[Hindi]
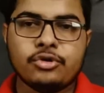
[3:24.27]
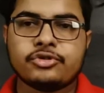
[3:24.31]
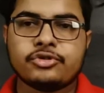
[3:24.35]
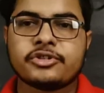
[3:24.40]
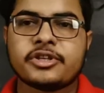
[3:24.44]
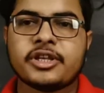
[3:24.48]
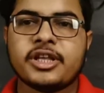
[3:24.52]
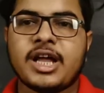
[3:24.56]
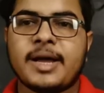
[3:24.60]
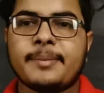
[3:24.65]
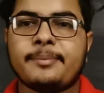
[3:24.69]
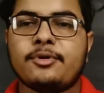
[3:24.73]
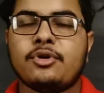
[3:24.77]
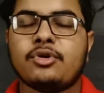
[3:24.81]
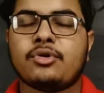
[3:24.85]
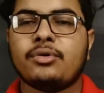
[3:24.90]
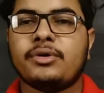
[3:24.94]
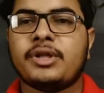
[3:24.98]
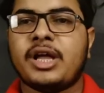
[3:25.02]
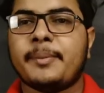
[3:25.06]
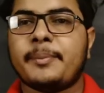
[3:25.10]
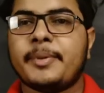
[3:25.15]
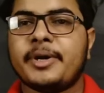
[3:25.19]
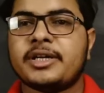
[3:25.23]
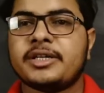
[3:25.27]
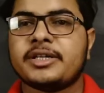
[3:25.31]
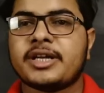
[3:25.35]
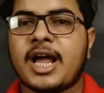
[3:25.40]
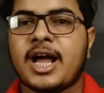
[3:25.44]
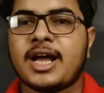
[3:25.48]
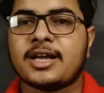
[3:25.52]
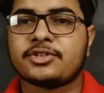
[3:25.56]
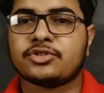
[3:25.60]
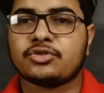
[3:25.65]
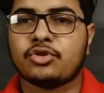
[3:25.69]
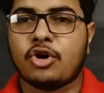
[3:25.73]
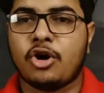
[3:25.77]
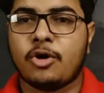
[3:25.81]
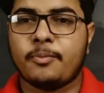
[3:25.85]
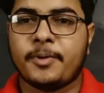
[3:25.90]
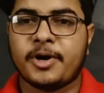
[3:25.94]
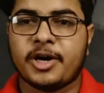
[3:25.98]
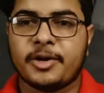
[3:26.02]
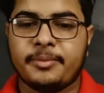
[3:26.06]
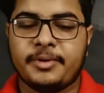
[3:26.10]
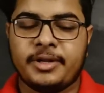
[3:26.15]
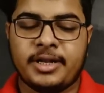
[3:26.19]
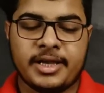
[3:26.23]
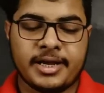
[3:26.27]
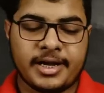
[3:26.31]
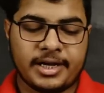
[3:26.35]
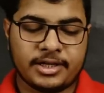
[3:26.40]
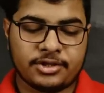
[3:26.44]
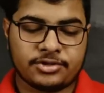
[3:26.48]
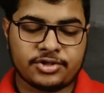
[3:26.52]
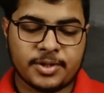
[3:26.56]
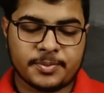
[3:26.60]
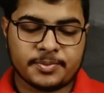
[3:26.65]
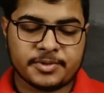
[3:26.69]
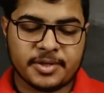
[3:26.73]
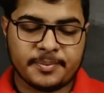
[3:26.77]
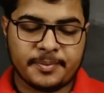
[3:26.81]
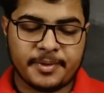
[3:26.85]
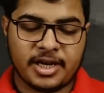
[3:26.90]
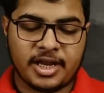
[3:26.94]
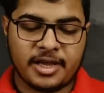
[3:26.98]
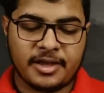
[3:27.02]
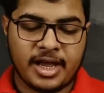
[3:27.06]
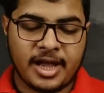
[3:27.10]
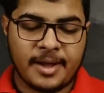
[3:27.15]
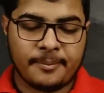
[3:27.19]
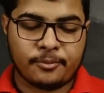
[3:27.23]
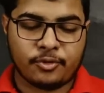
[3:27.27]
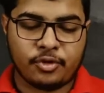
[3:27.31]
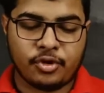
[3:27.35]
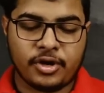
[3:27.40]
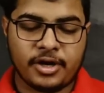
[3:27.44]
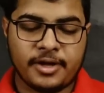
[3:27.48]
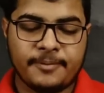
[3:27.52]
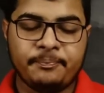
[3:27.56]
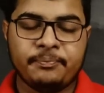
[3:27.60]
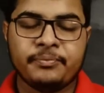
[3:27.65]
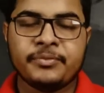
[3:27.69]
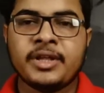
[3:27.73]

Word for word: उसके आप लोग को यहाँ पे टैक्स ऑफर मिलेगा सबसे पहले आपको